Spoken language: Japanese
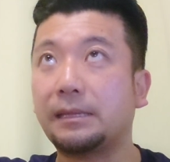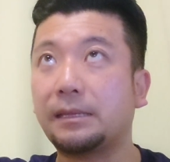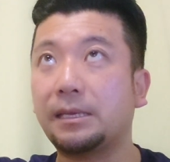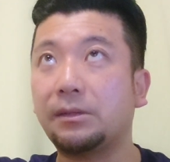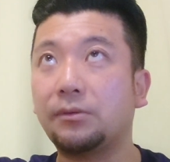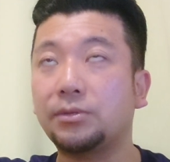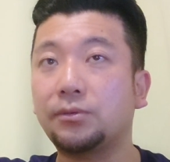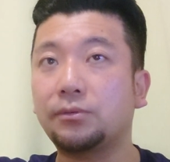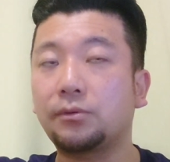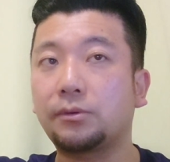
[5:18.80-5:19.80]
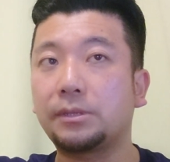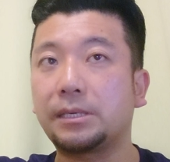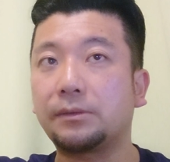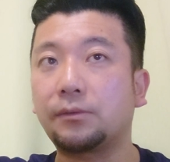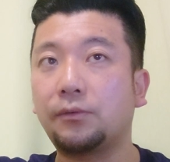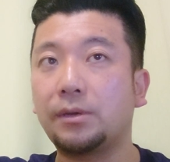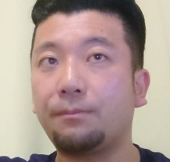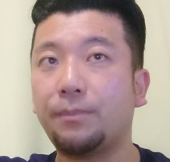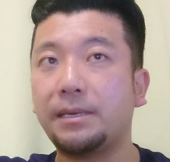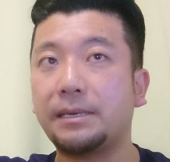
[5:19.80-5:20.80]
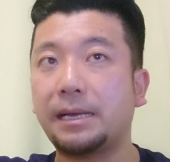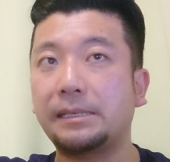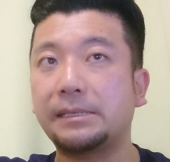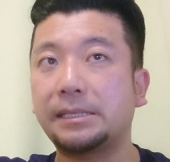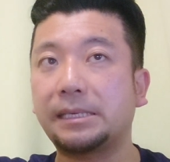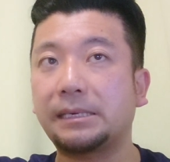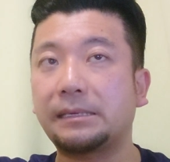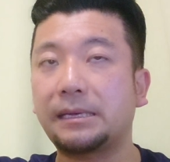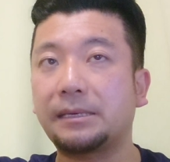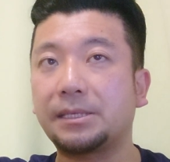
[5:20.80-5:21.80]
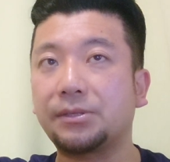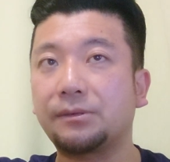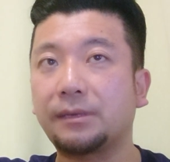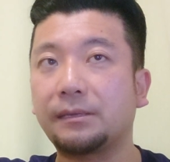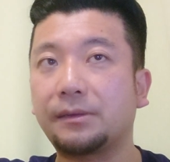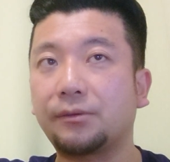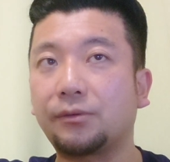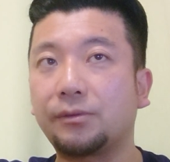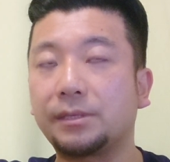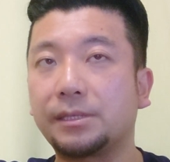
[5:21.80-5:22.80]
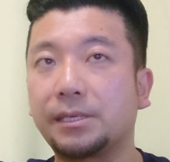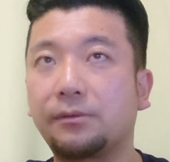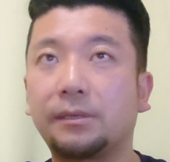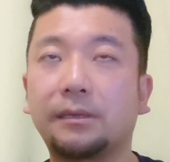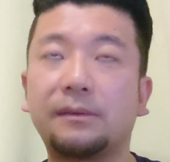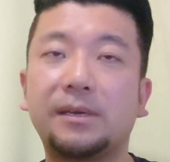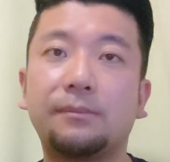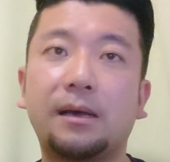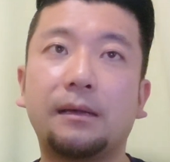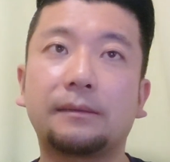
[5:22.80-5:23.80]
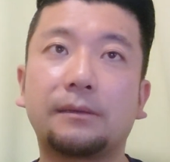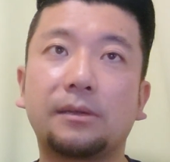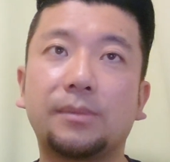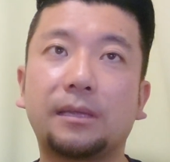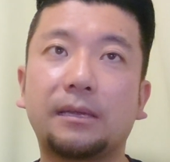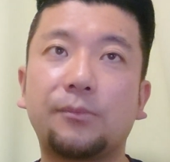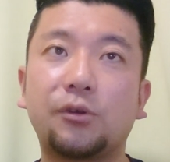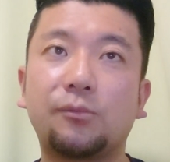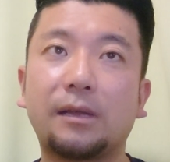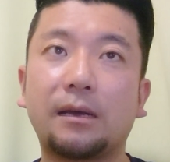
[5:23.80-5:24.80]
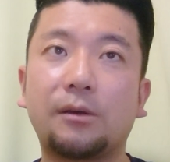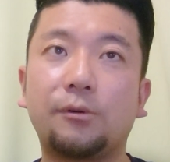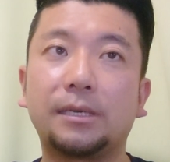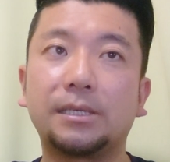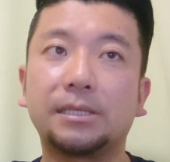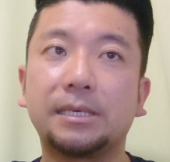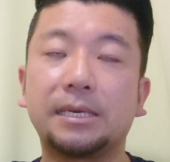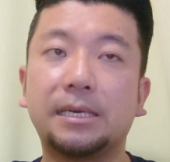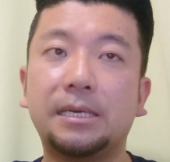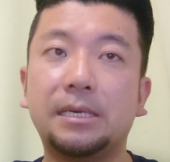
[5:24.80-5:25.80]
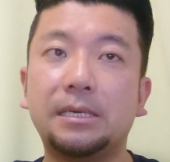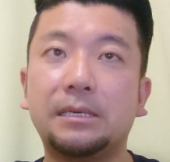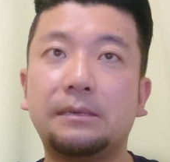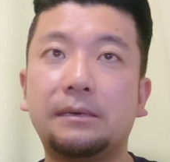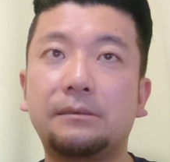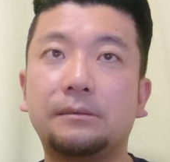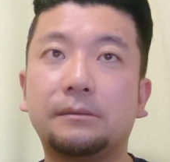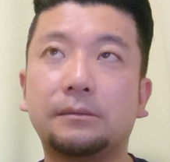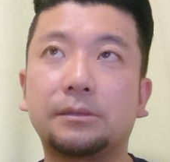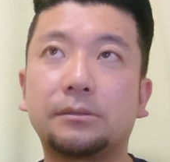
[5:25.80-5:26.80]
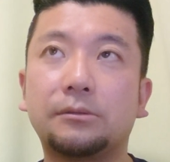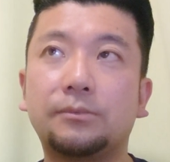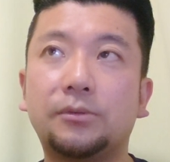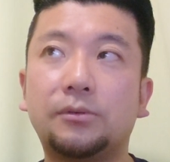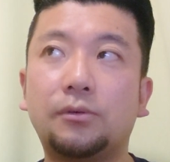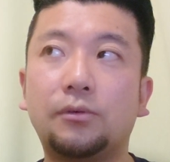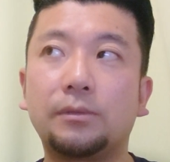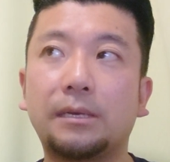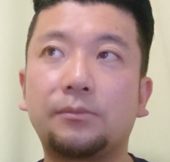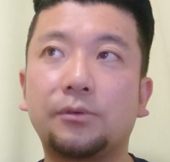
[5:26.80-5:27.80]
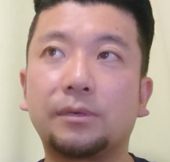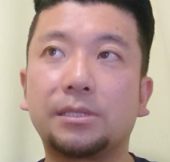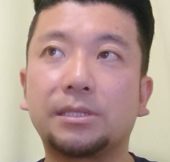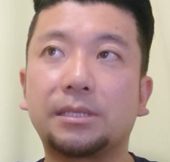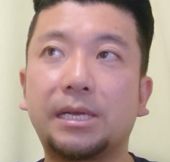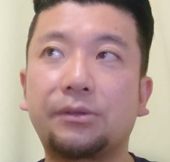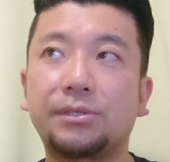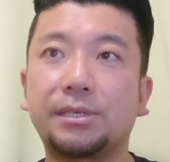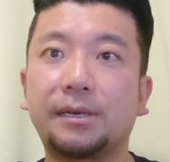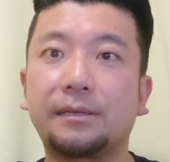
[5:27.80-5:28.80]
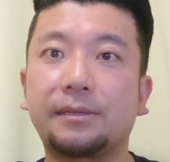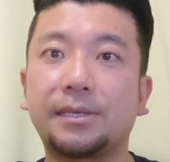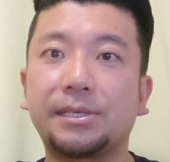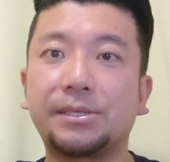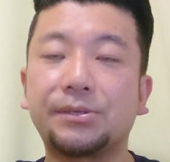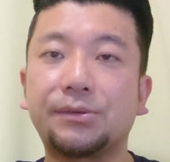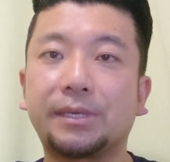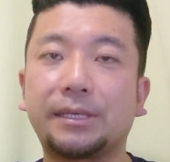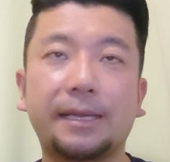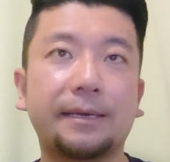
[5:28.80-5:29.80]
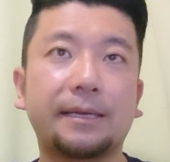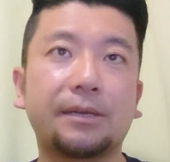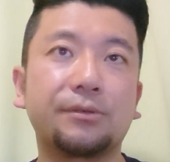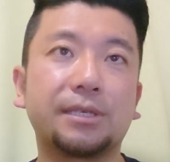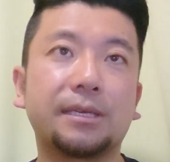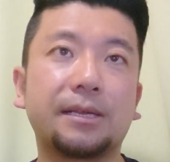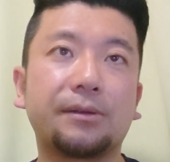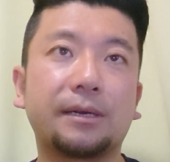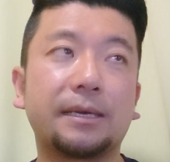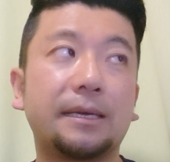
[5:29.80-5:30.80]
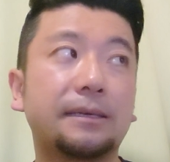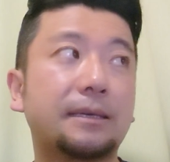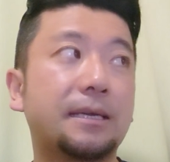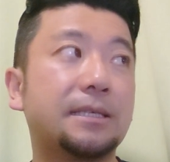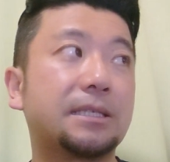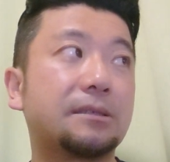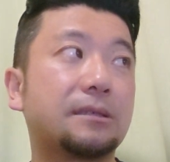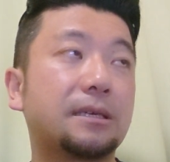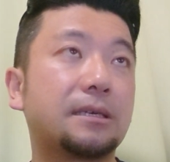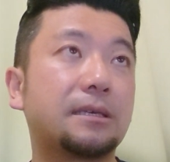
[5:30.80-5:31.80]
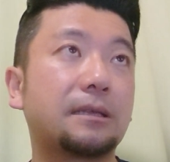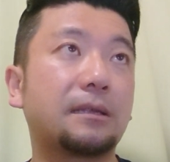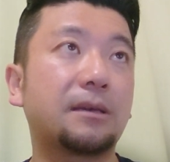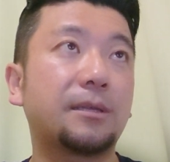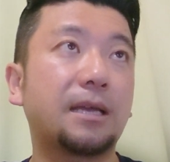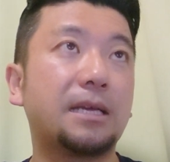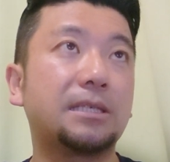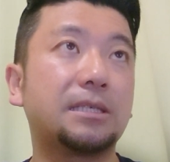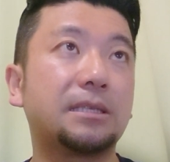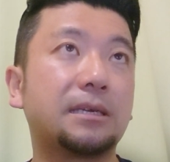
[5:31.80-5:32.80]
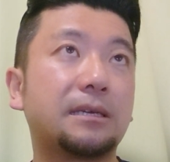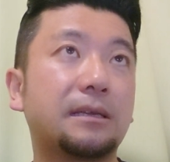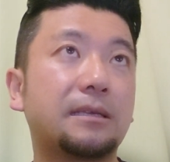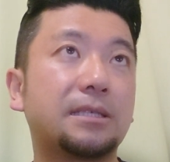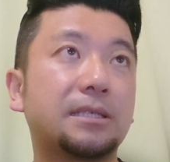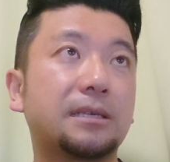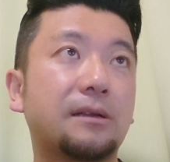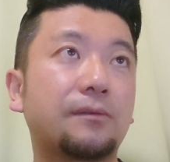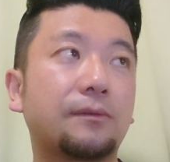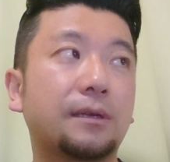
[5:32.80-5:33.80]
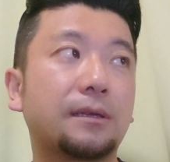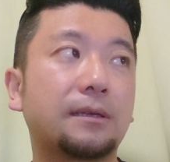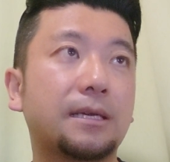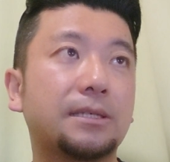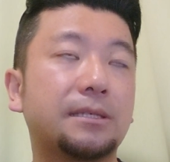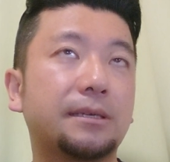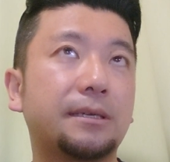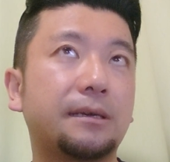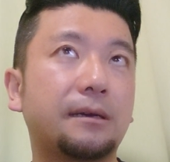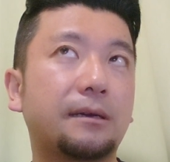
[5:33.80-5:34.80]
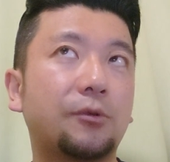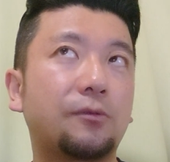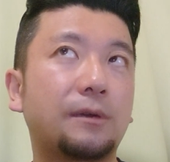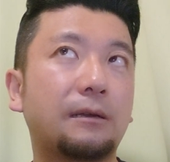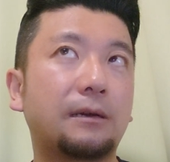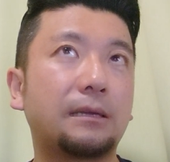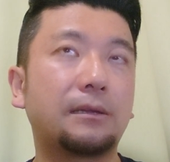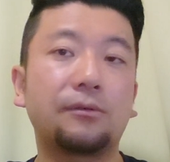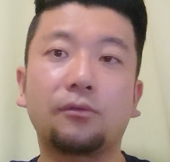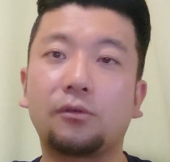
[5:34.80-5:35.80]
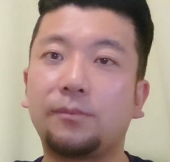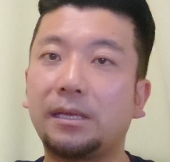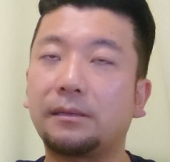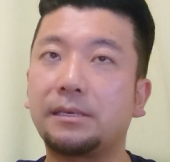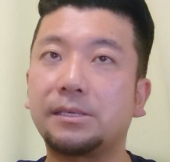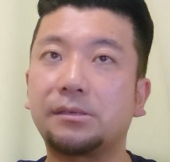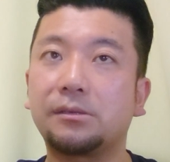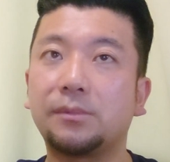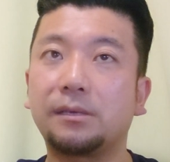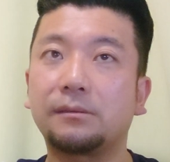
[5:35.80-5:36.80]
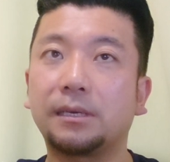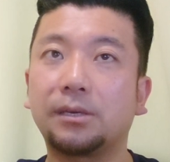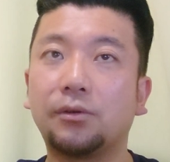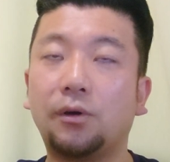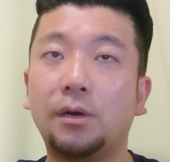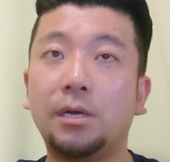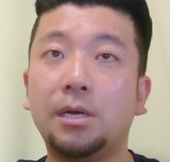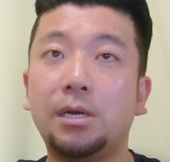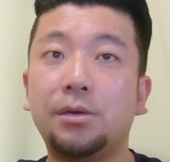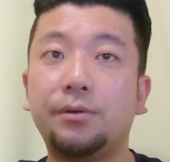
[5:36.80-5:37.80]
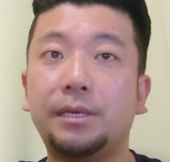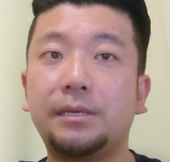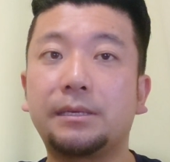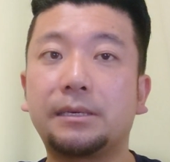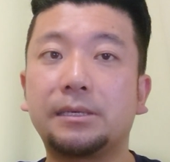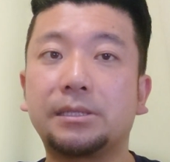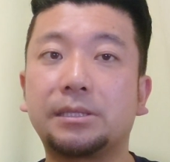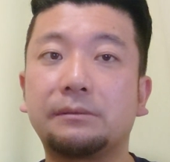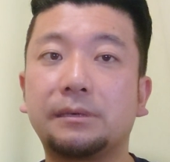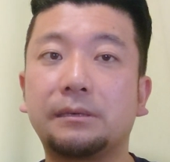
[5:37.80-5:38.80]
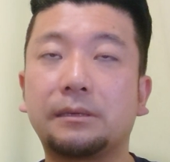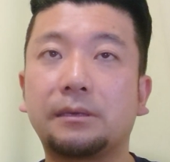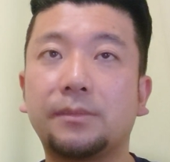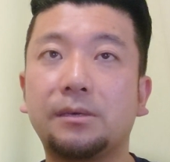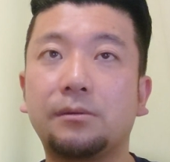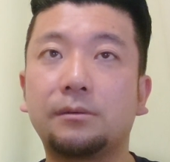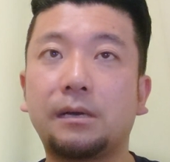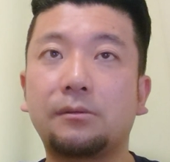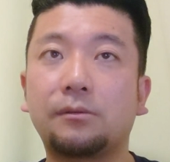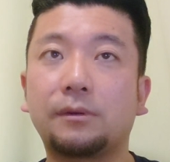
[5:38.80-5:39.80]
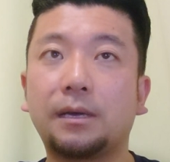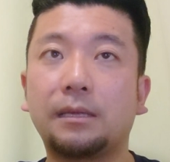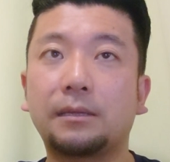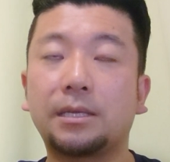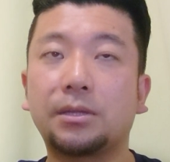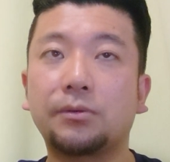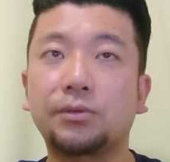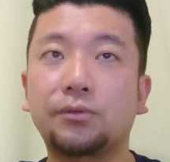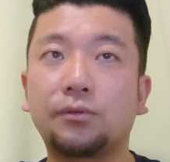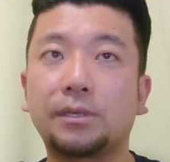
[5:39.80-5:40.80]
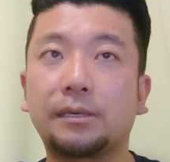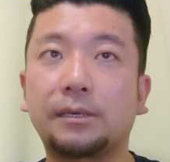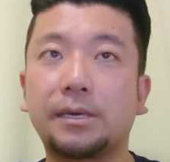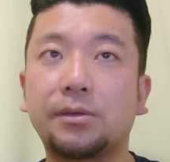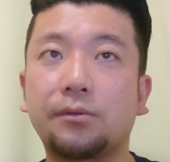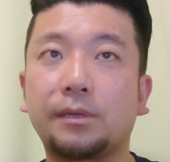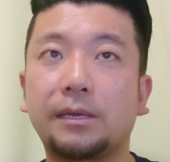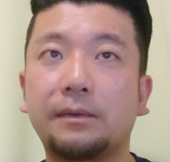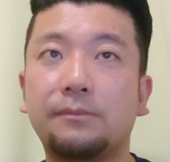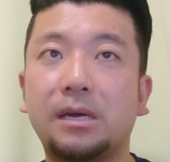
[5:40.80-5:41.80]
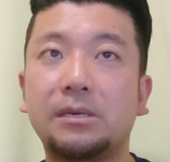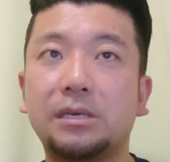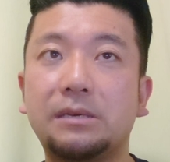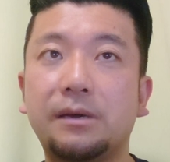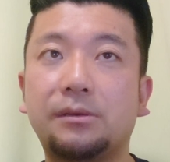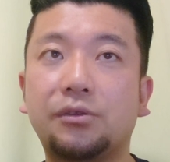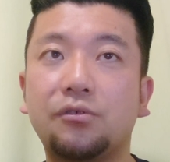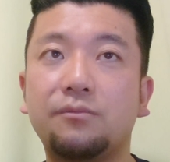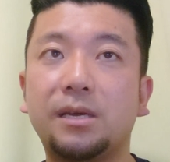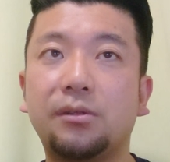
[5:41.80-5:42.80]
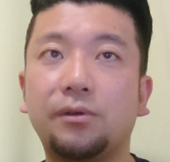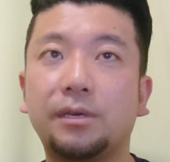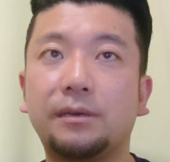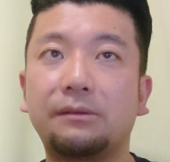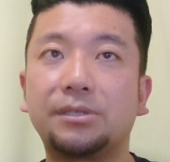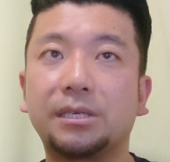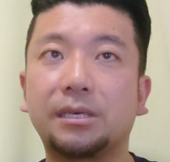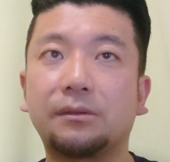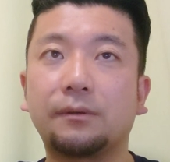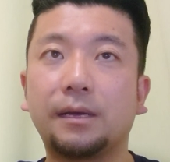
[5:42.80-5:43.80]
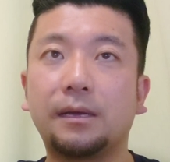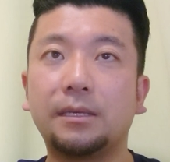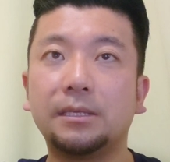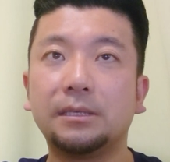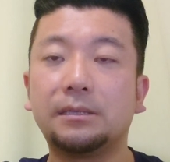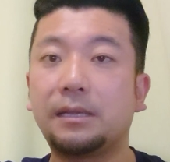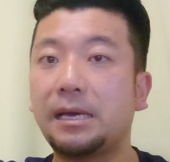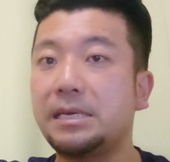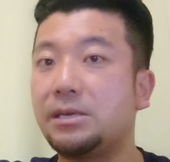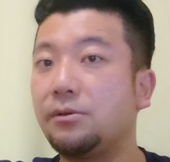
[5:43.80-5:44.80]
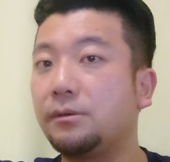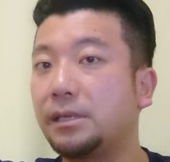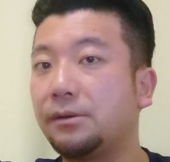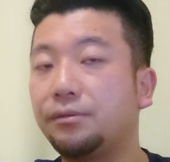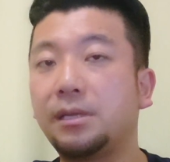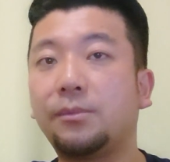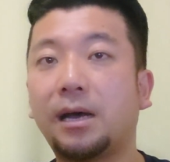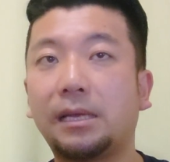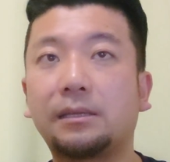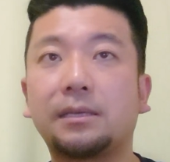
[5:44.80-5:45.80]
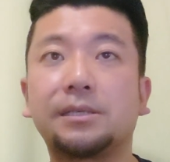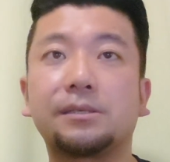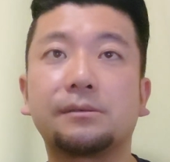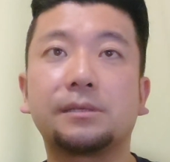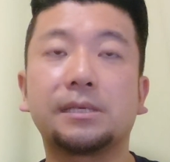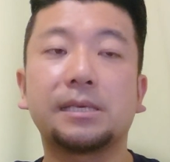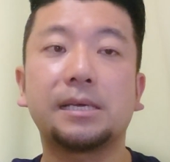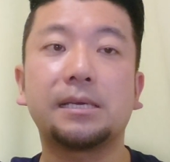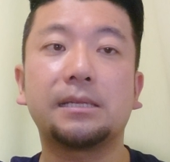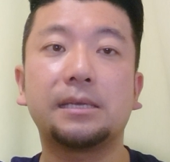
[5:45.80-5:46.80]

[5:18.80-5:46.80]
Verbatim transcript: 発展途上国に行くと、やっぱり安全がないがしろになってること多いんですね。これ例えば、まあ、例えば建物もなんかも同じで、いわゆる消防法なるものがしっかりとしなかったりするような建て方をしてたりとかね、建築的に、例えば耐震的なね、地震があるところだったら耐震的にいかがなものなのかっていうところもあったりするのもあるんだけど、船に関しては、例えばよくあることが発展途上国なんか行くとね、まあ、いわゆる救命胴衣、ライフジャケットがないような船もあったりするんですね。